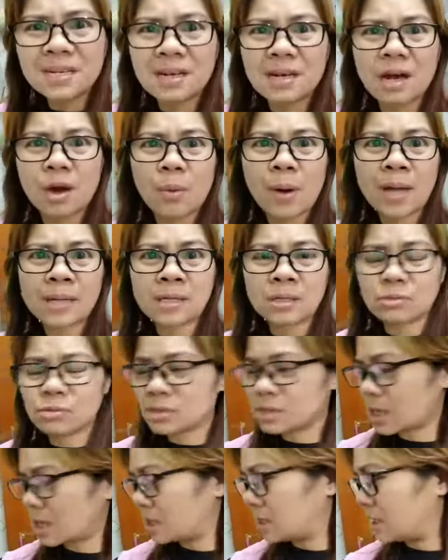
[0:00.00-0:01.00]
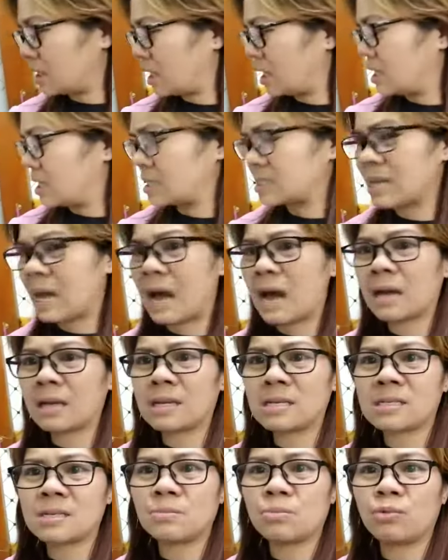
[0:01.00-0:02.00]
Ang gumagod na sabihin mo sa
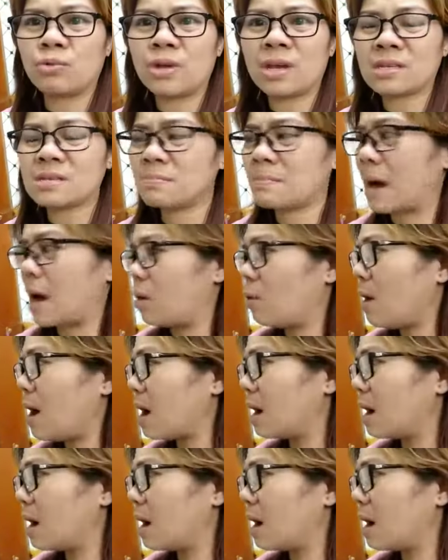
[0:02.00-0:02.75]
akin sibuyas na.